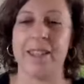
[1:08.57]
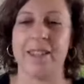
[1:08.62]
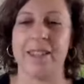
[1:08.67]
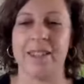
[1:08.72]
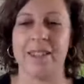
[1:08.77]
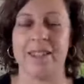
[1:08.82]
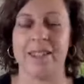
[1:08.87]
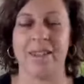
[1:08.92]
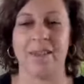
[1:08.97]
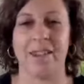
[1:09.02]
Ça,
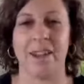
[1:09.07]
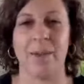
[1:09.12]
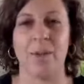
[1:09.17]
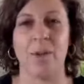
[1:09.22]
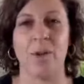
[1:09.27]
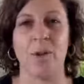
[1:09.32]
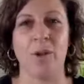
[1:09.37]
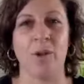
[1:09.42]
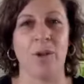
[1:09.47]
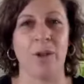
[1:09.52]
c'est
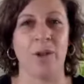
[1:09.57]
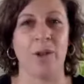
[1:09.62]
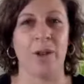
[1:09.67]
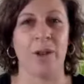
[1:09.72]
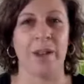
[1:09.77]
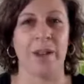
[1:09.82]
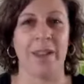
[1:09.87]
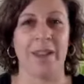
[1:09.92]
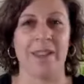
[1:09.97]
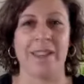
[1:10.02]
vraiment
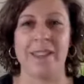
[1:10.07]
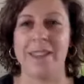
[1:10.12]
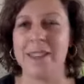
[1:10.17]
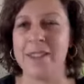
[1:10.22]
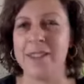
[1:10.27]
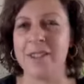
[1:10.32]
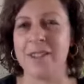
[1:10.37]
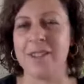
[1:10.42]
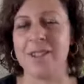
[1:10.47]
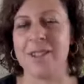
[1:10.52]

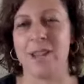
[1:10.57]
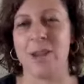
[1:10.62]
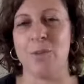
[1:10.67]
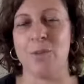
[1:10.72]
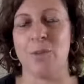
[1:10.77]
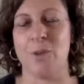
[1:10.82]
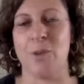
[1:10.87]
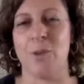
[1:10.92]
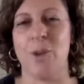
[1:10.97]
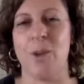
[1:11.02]

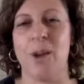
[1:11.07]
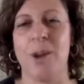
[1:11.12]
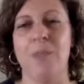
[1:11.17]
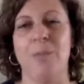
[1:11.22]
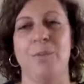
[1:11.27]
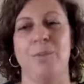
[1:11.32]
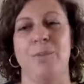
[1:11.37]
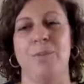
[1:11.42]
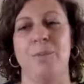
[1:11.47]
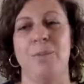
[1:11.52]
essentiel pour moi,
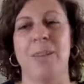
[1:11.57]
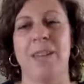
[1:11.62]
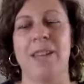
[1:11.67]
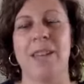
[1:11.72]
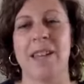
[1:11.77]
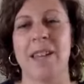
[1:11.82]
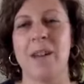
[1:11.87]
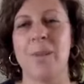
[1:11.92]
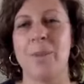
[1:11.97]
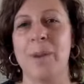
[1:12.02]
mais
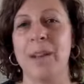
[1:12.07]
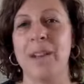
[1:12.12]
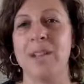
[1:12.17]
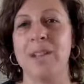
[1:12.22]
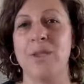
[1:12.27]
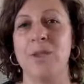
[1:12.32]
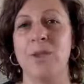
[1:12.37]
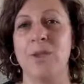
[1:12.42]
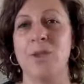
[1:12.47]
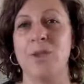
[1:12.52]
quelle
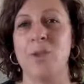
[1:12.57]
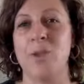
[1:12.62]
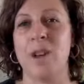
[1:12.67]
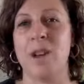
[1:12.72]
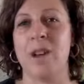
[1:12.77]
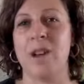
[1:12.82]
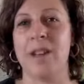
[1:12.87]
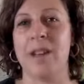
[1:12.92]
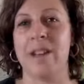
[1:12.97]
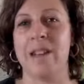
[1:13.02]
partie de
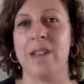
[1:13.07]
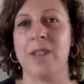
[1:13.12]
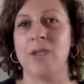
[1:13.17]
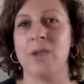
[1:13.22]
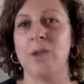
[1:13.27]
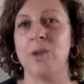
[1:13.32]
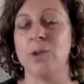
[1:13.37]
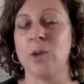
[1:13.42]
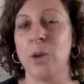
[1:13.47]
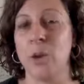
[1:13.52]
moi est
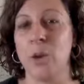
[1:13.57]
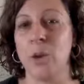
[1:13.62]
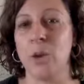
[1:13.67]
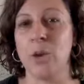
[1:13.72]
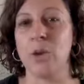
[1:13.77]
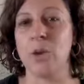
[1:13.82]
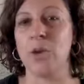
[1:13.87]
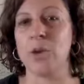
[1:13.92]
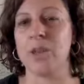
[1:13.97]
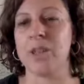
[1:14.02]
dans le
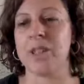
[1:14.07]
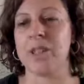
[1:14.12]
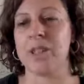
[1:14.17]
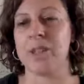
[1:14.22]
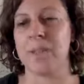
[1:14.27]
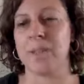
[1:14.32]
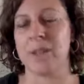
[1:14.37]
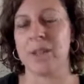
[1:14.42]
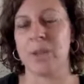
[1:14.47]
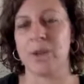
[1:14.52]
trop, ne se
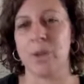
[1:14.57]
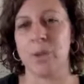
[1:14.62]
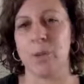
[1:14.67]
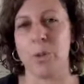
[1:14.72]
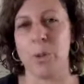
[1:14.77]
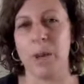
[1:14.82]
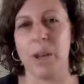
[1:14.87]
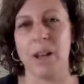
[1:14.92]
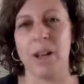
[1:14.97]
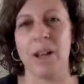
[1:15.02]
respecte
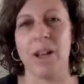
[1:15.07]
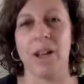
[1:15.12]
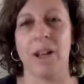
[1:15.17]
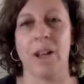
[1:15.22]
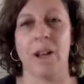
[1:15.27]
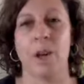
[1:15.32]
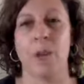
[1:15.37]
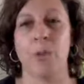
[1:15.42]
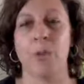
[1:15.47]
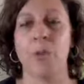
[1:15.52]
pas
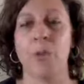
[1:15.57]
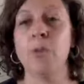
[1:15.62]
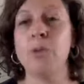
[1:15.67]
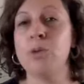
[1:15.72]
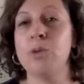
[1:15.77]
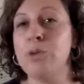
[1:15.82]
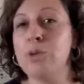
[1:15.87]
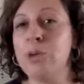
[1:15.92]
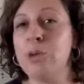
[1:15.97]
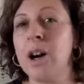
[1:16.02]
pour
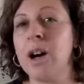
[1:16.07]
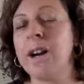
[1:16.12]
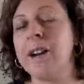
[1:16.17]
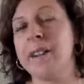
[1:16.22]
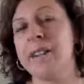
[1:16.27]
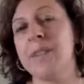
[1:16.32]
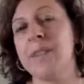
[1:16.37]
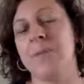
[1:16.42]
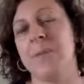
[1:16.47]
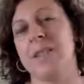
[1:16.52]
pouvoir
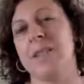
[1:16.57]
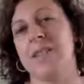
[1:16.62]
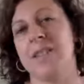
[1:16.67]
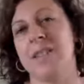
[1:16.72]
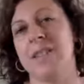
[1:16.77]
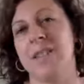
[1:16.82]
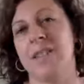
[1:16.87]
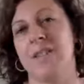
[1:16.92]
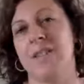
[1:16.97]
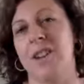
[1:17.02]
respecter
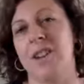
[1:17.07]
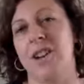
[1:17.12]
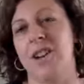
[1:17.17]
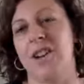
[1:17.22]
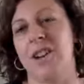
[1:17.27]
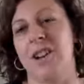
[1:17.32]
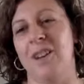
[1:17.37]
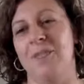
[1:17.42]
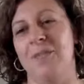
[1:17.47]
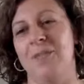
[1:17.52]
ces
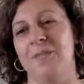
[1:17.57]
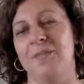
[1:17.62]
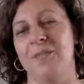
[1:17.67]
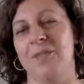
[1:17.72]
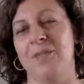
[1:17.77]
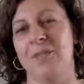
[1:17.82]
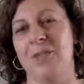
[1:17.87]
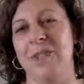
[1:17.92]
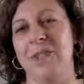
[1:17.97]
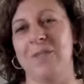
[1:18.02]
valeurs-là.
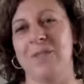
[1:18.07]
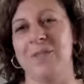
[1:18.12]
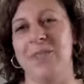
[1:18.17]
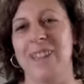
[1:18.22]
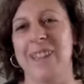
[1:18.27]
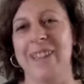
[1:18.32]
Voilà.